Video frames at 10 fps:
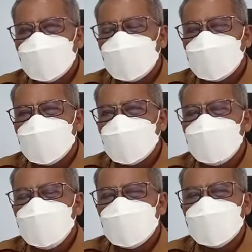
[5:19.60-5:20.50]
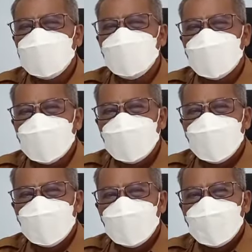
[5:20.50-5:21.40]
itu adalah bintang
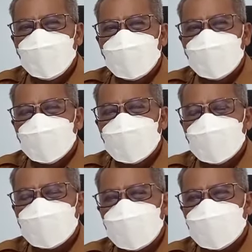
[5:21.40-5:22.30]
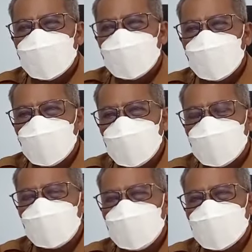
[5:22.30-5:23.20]
5. Tata kelola
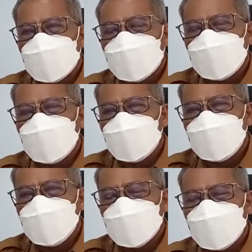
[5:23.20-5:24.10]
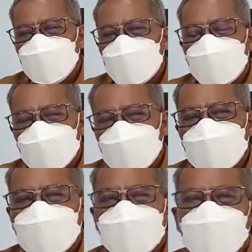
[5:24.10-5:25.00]
rumah sakit sudah bintang 5
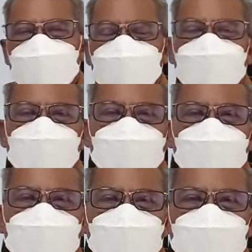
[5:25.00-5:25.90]
berarti kategorinya sudah